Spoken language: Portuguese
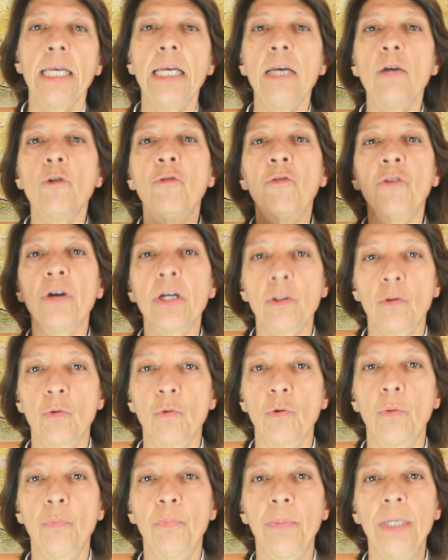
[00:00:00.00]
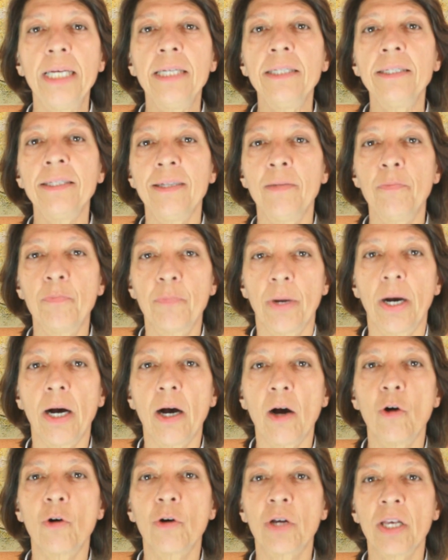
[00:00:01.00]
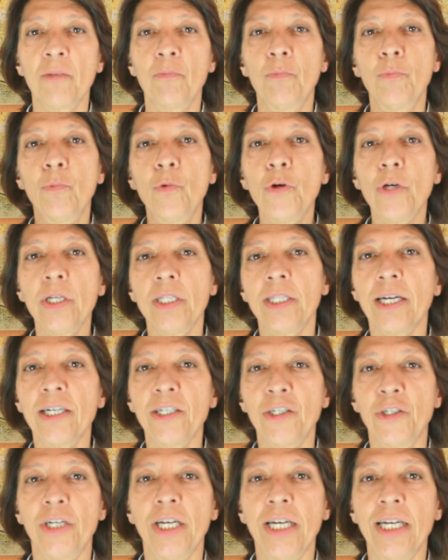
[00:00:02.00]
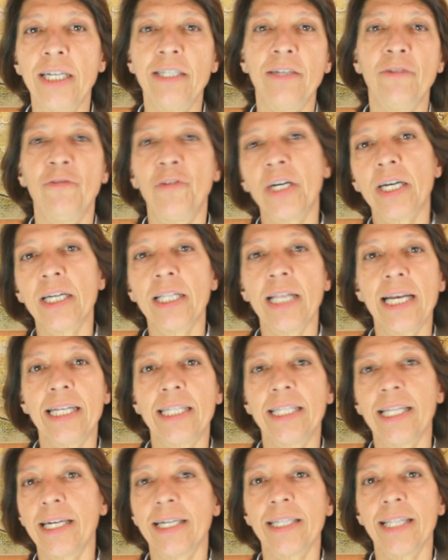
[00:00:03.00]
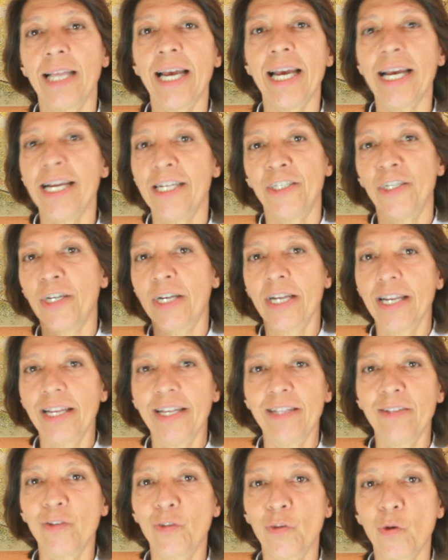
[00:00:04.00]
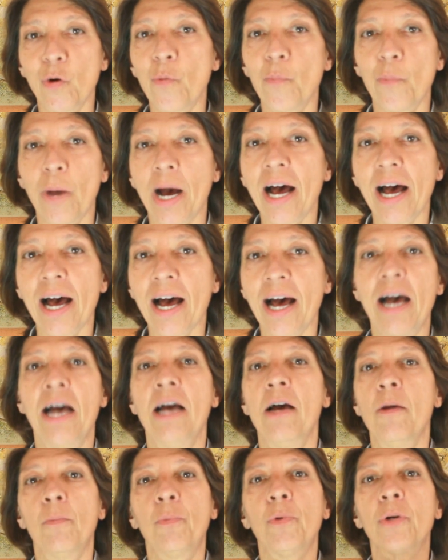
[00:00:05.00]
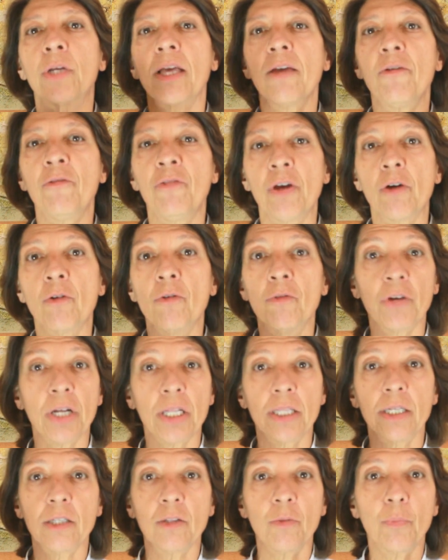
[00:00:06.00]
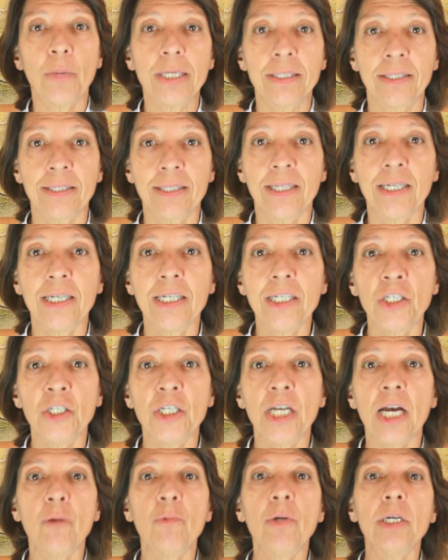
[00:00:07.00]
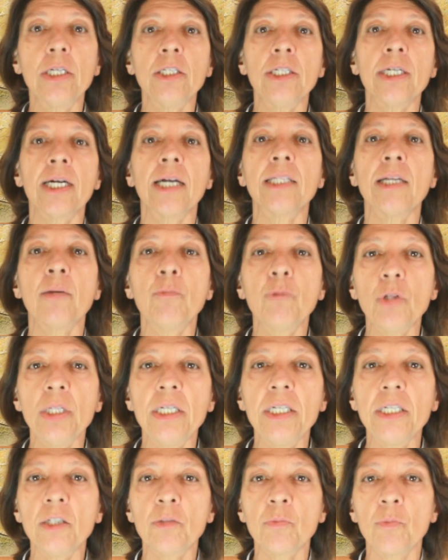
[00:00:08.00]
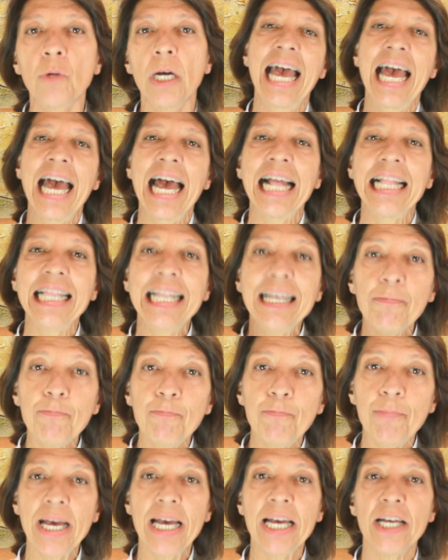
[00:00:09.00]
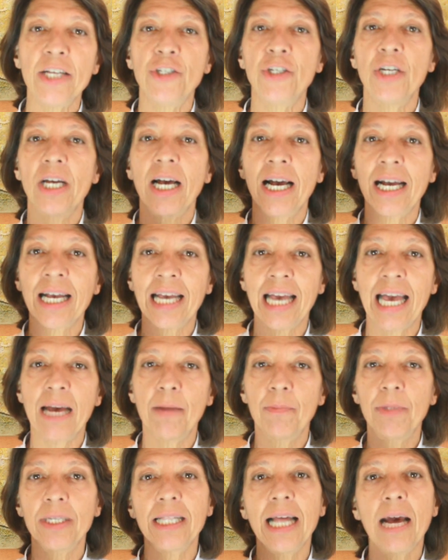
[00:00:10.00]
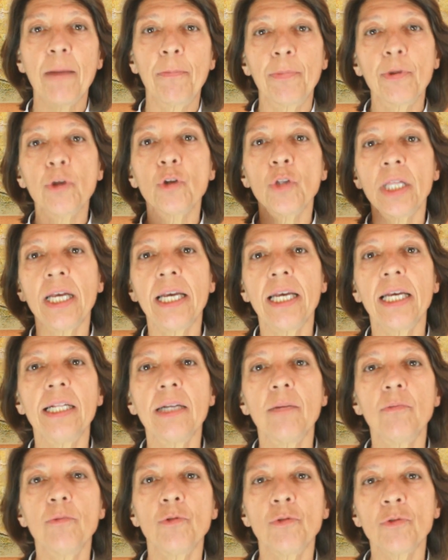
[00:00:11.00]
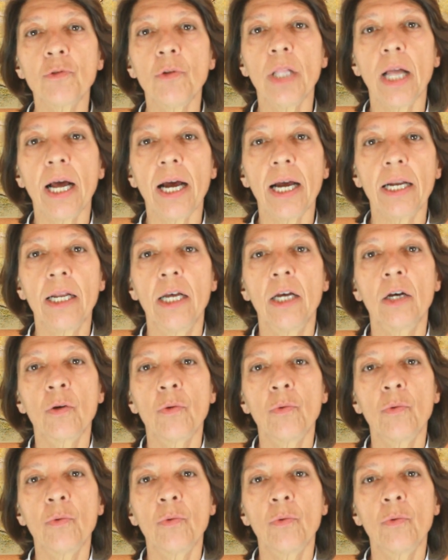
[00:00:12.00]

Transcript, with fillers: E o fator principal que muita gente fica na internet querendo tomar, porque ficam falando bastante, é o anticatabolismo. Ela impede a quebra da proteína muscular.